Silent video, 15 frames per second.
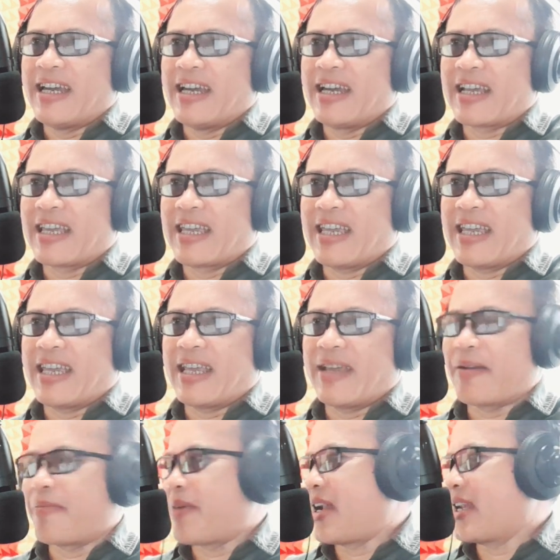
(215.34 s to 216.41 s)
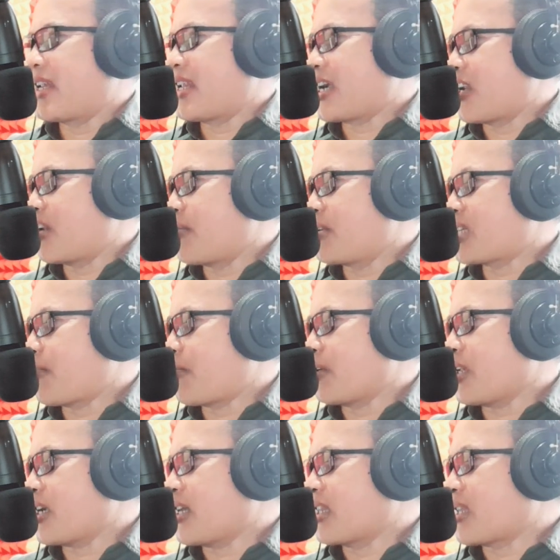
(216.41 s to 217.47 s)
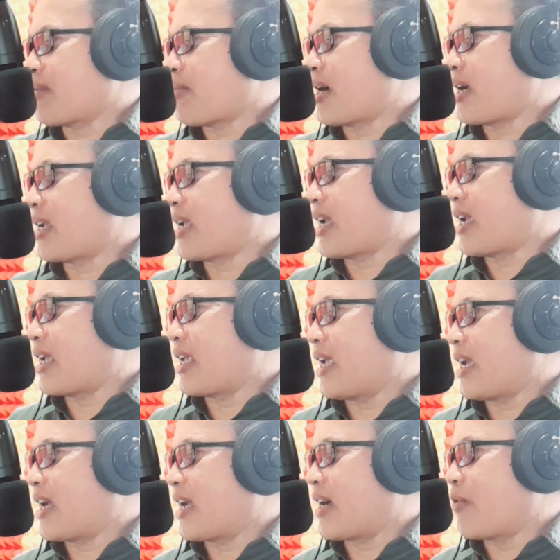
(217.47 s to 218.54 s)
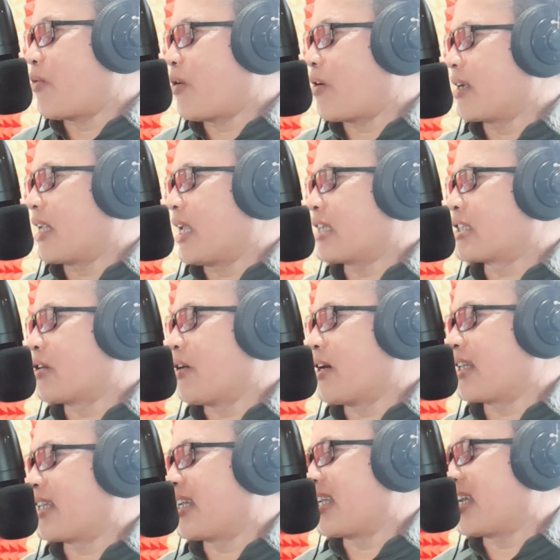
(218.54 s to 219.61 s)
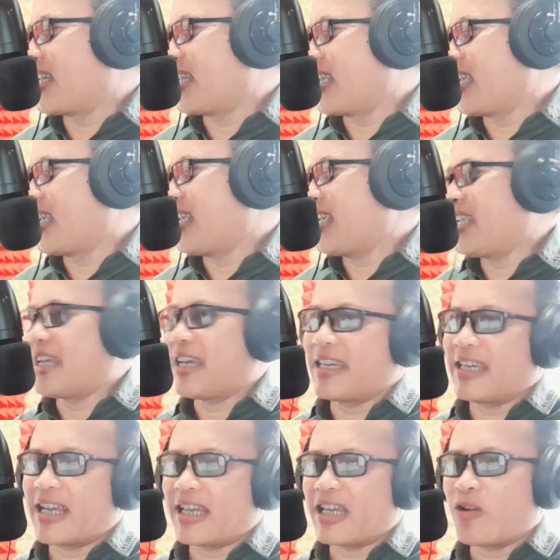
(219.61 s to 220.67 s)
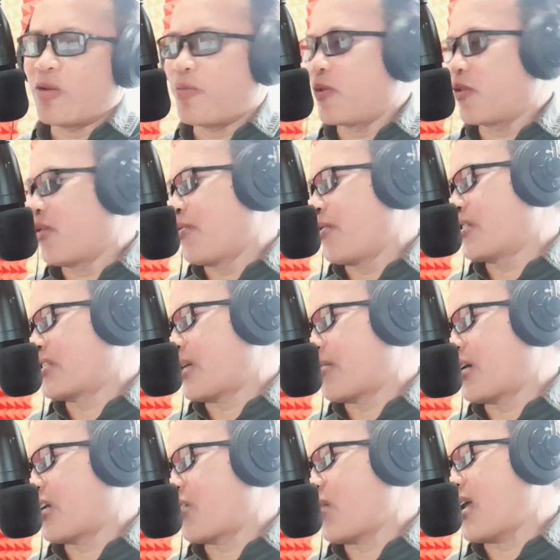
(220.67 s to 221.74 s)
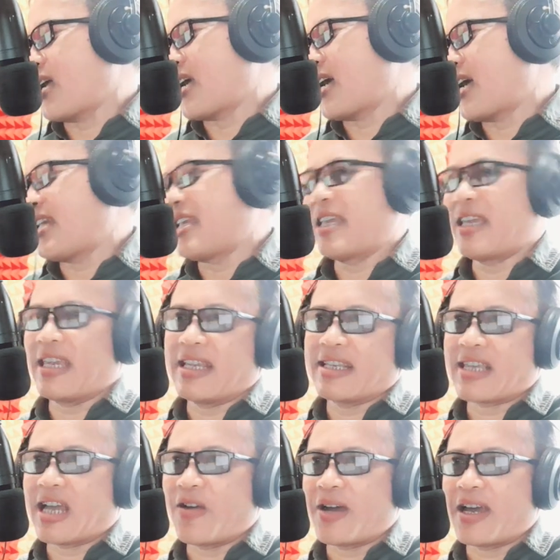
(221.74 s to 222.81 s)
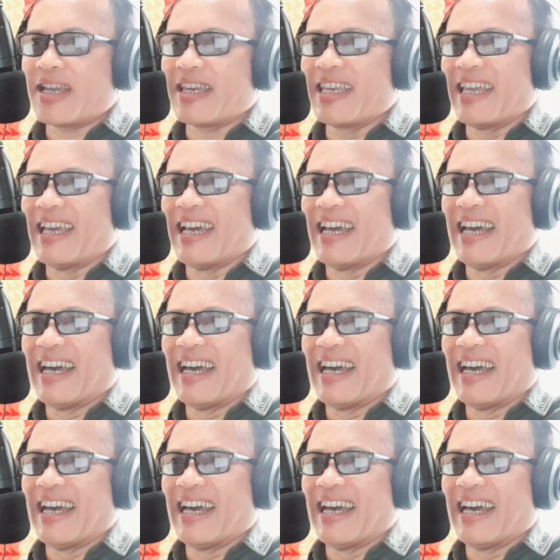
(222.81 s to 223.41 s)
Oke Bang Dede kalau bisa putarkan tembangnya yang Wong Deso katanya nih lagi kumpul-kumpul sama keluarga di sawah nih